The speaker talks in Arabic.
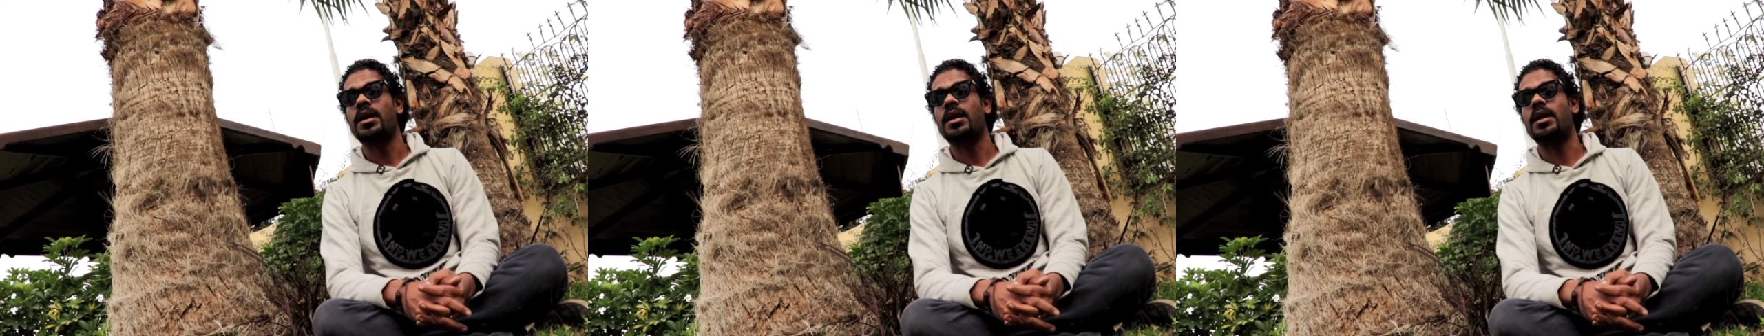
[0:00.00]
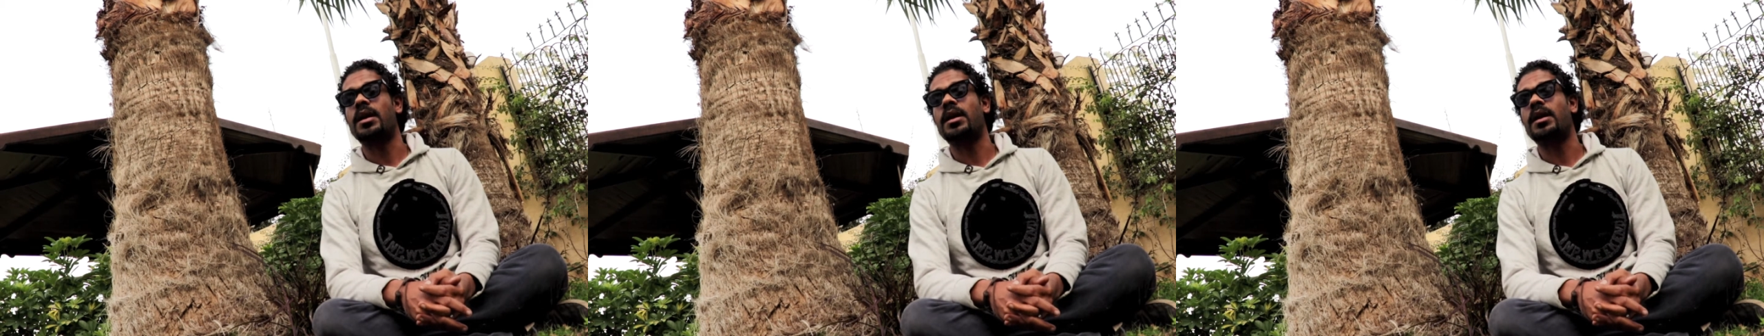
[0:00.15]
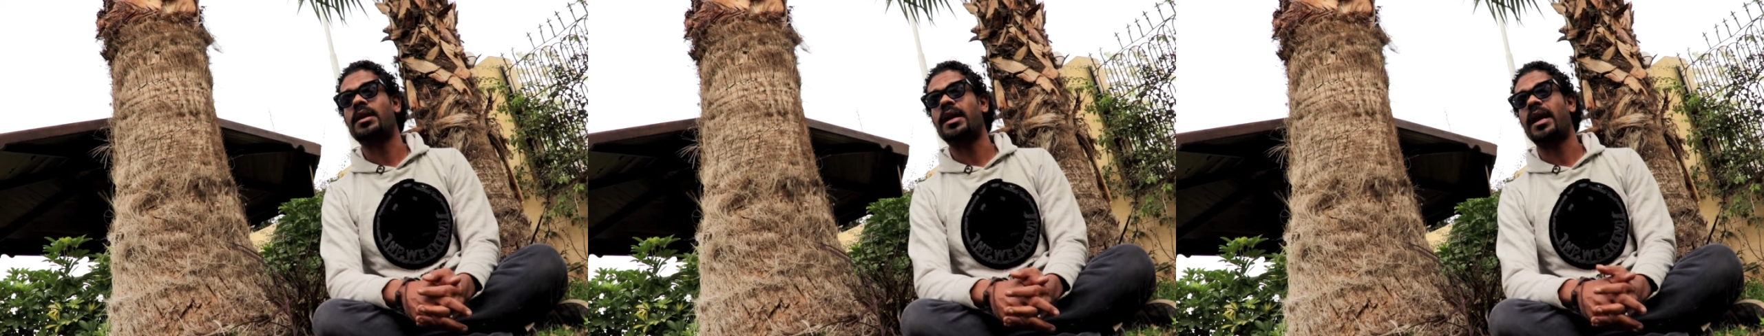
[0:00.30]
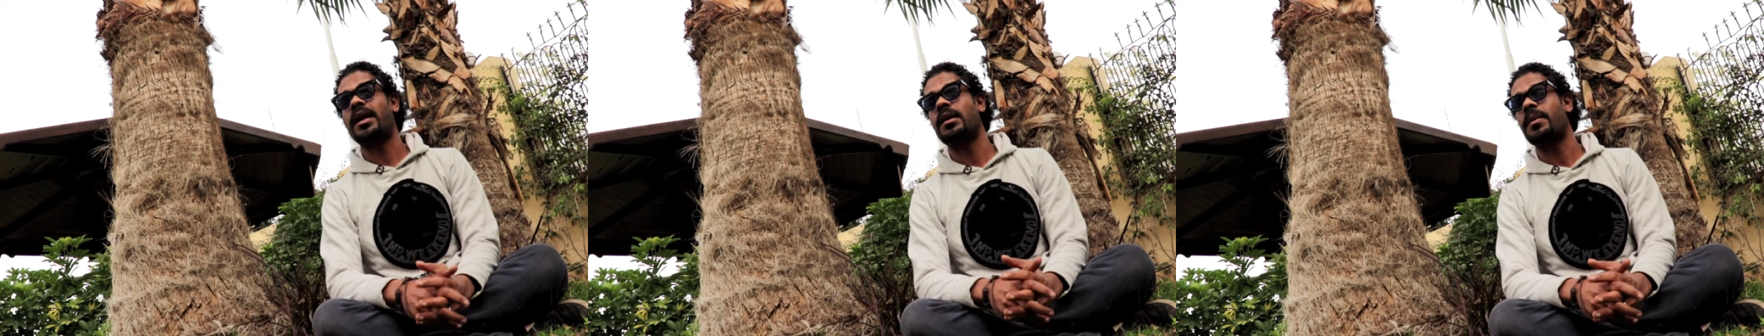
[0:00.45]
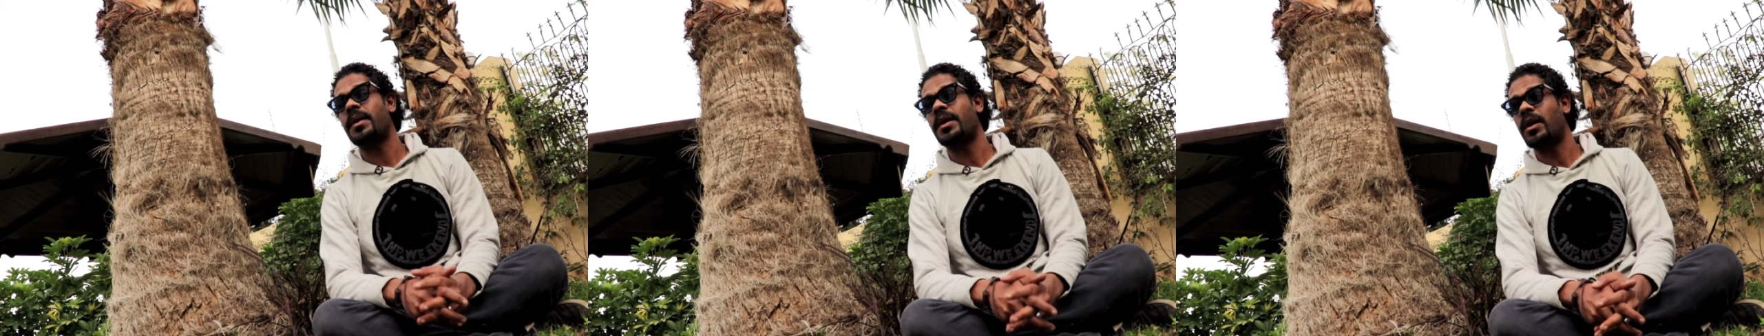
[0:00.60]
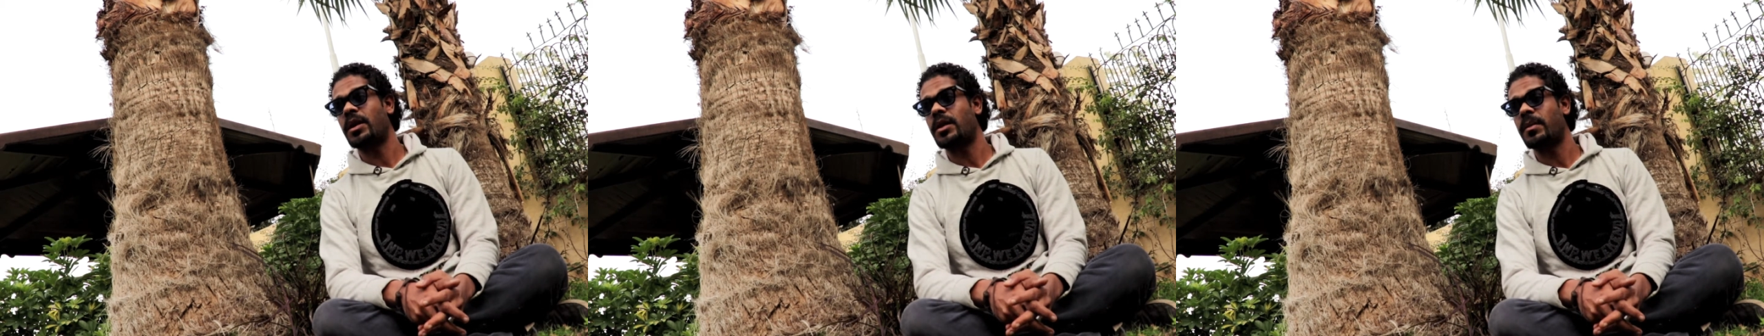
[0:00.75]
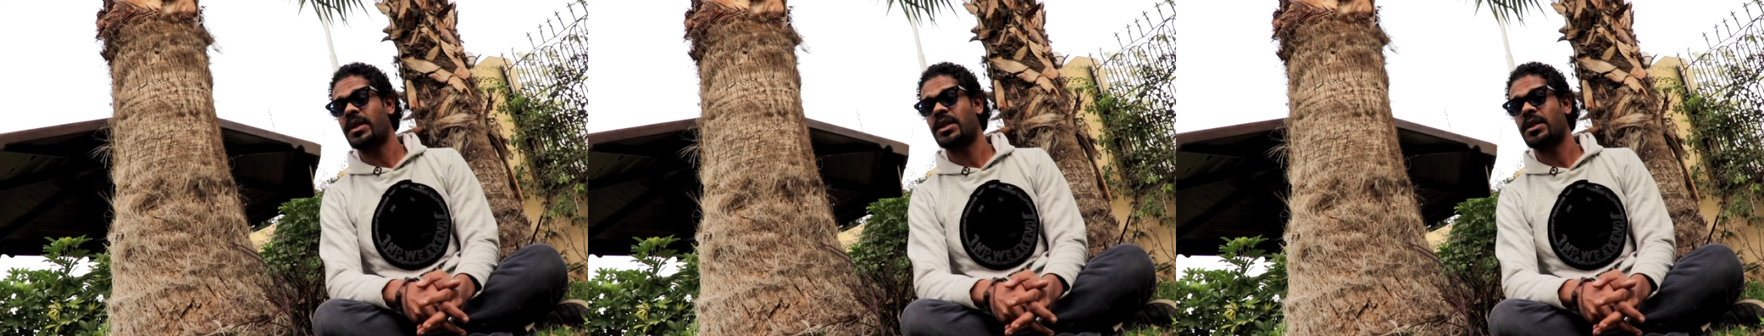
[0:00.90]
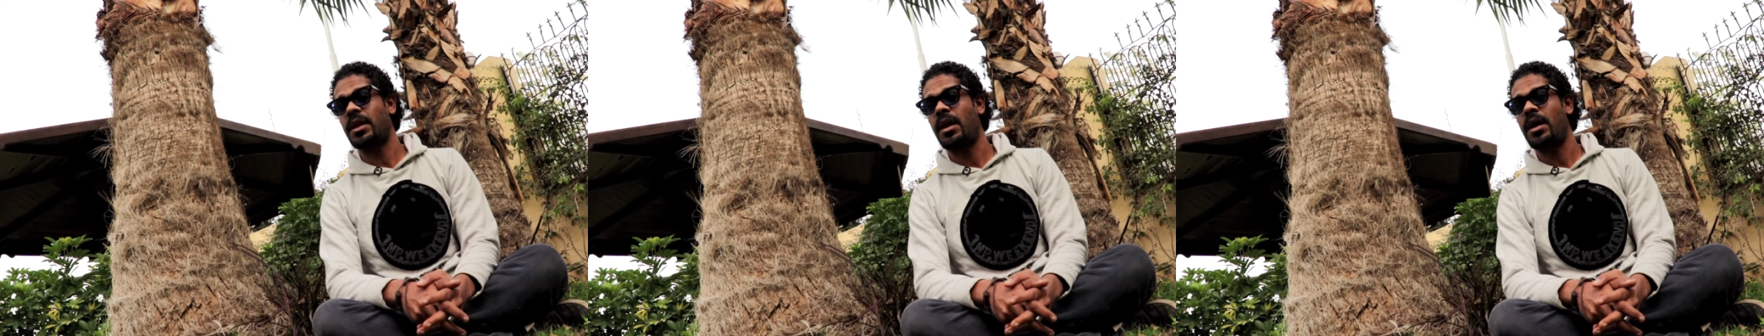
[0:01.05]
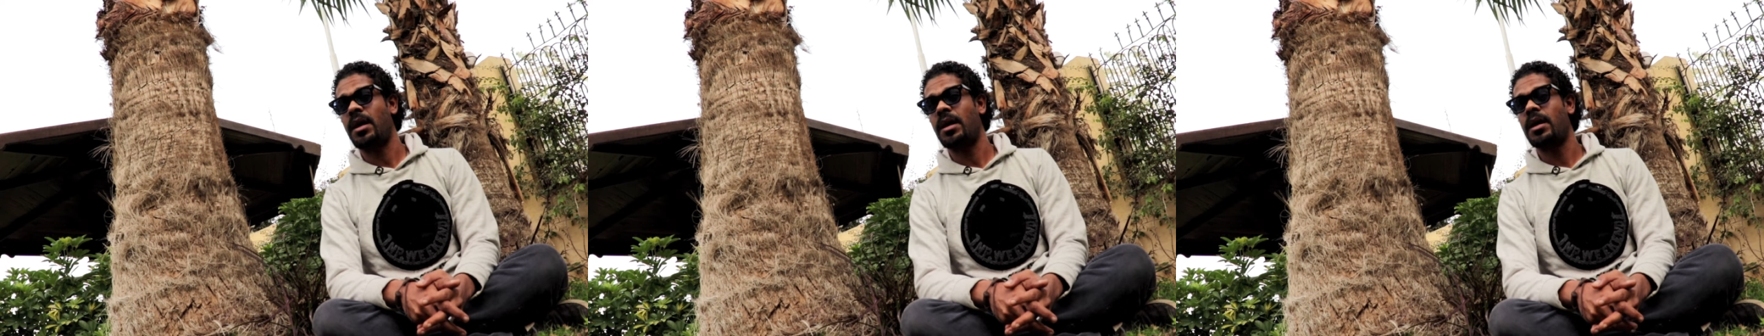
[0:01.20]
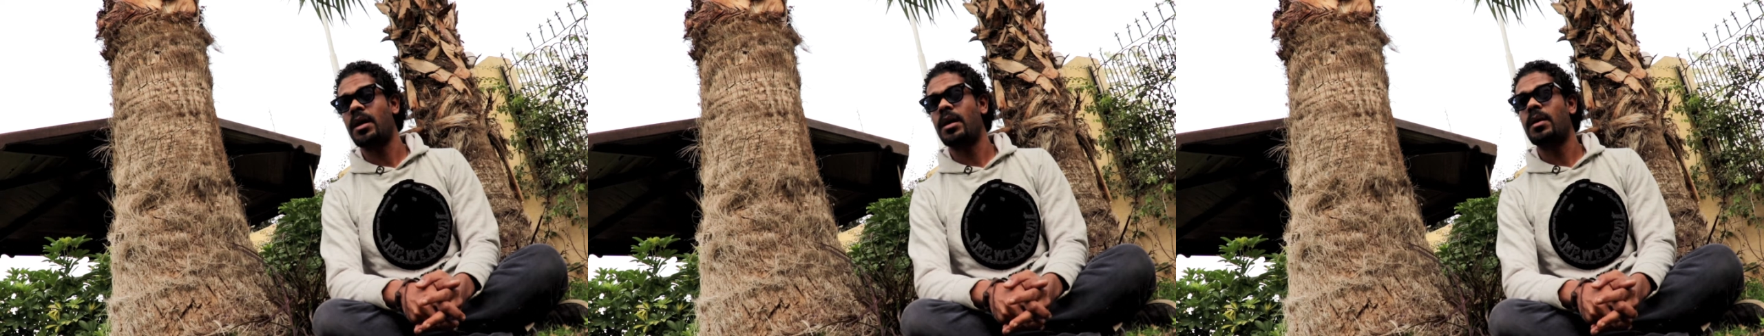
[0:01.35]
آه، دخلنا بيها نوادي مسرح
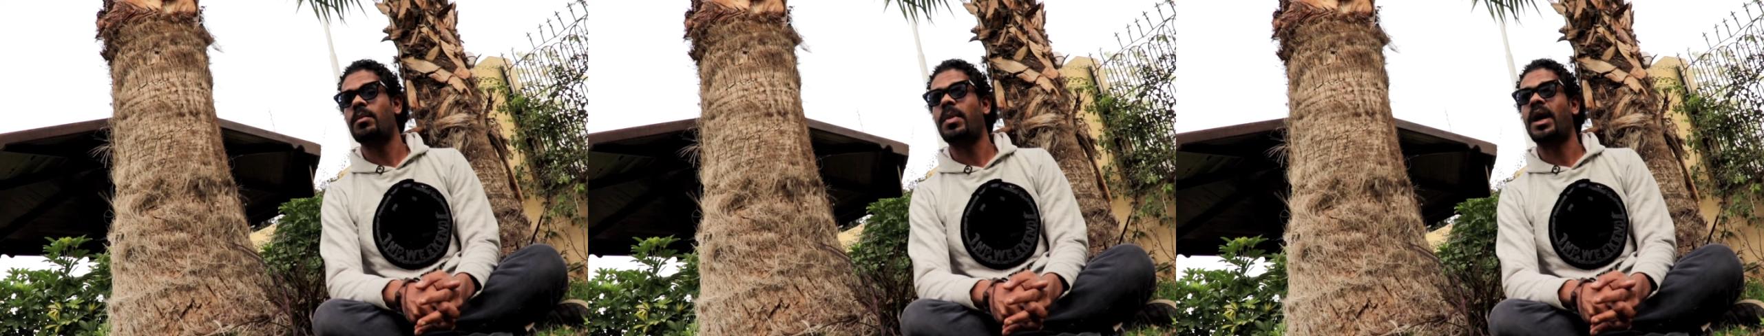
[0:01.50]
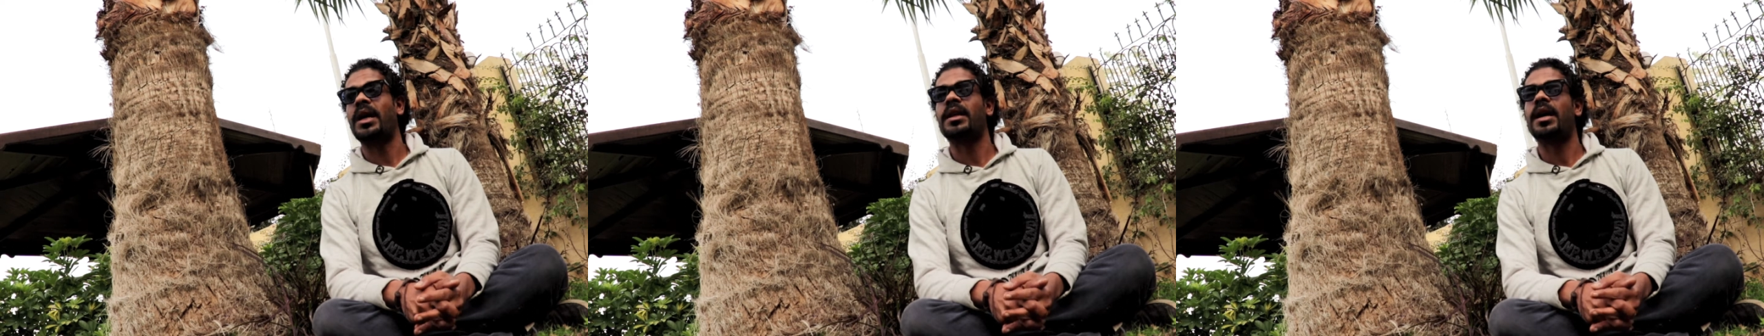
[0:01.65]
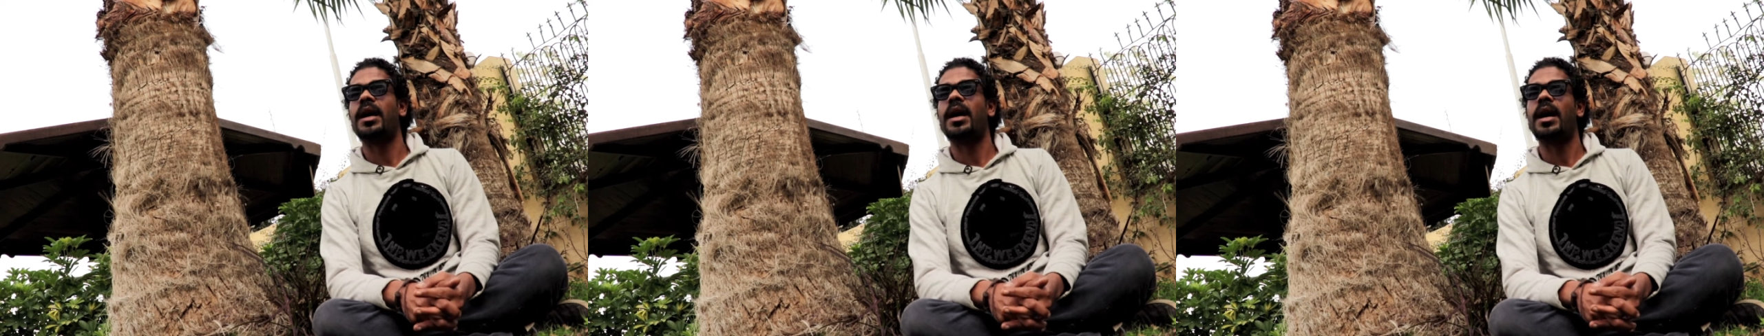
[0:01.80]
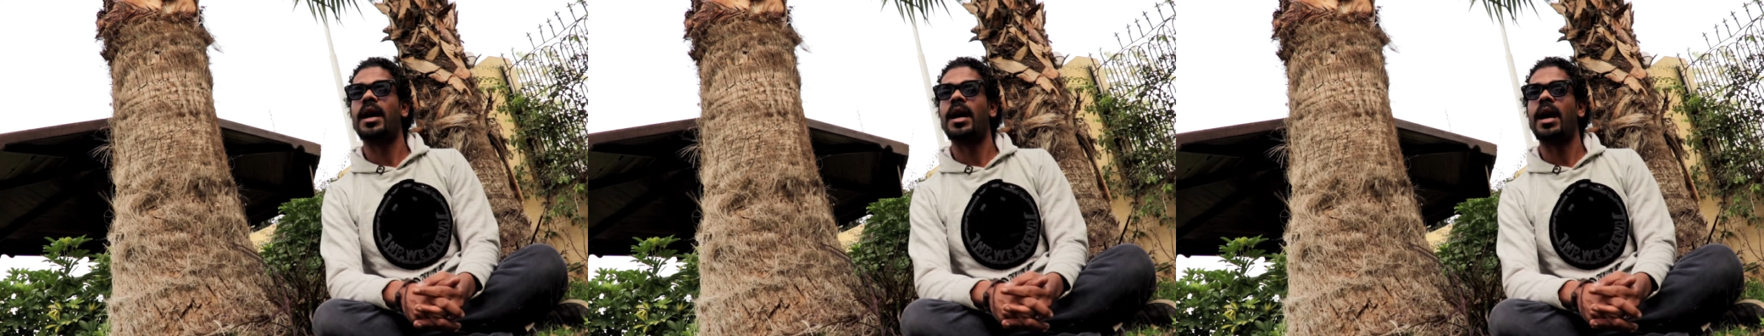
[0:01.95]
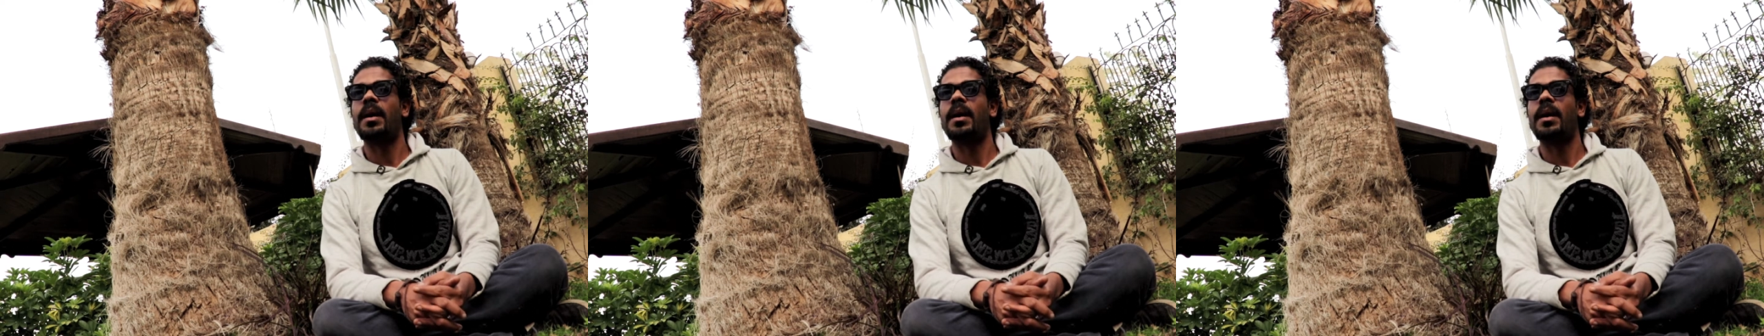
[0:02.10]
بعدها